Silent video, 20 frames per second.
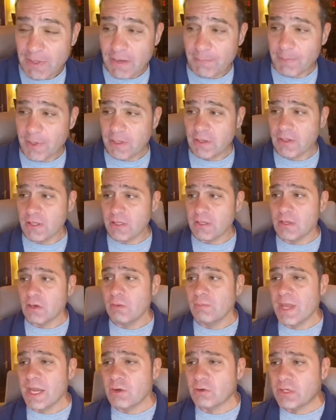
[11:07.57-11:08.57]
alla parola di
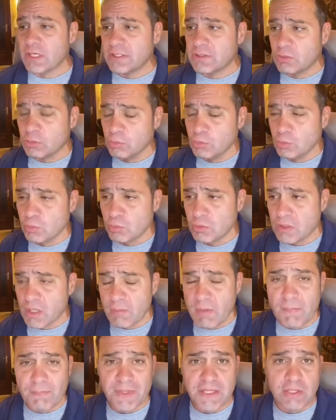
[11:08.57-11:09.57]
Dio. Mi hanno chiesto un, un
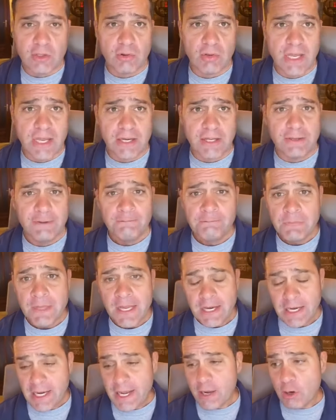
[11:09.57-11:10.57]
tema in particolare,
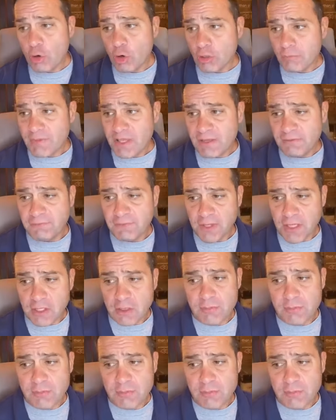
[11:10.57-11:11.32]
le orme di fede.